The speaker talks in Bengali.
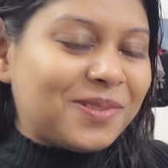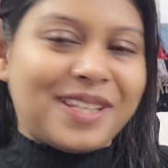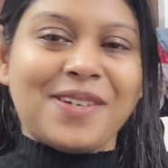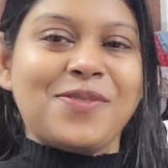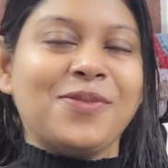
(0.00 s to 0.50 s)

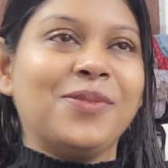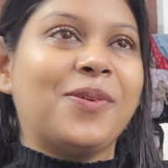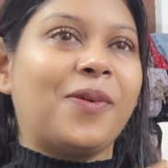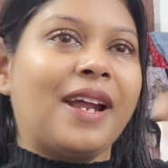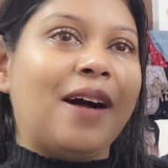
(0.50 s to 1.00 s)
থেকে শুরু
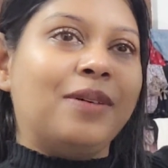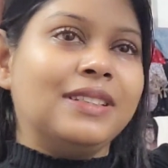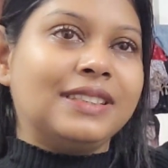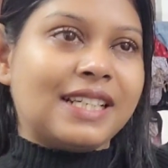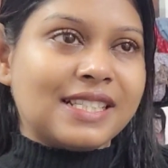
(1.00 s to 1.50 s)
করে আমার
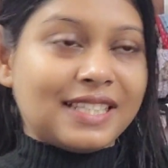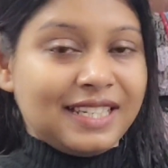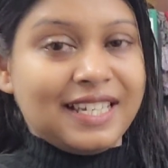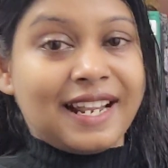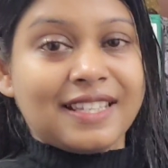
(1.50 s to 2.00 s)
যারা
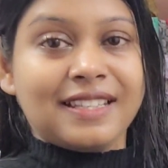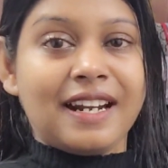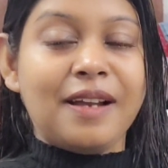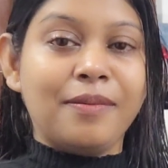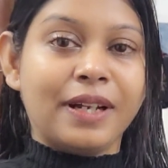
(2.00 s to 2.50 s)
সিনিয়র আছে
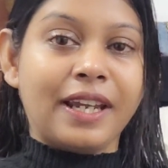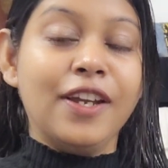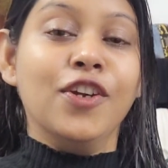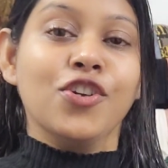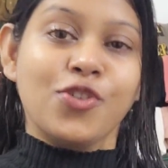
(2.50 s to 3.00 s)
তারা আমাকে
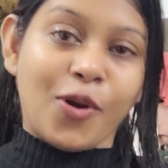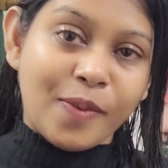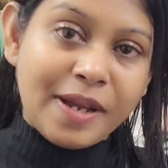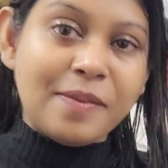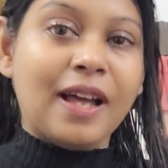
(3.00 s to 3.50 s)

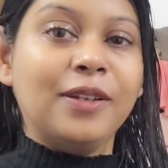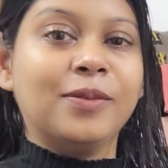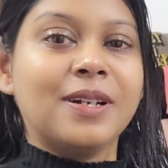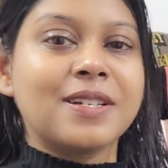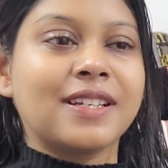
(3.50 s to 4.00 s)
সবাই
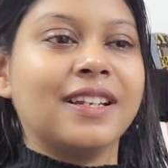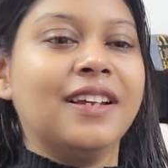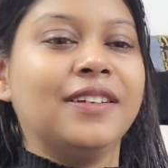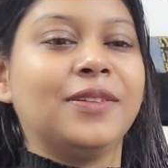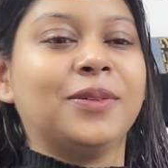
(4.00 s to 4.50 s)
ভালোবাসেন
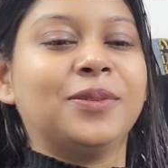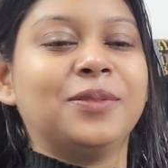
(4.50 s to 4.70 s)
তো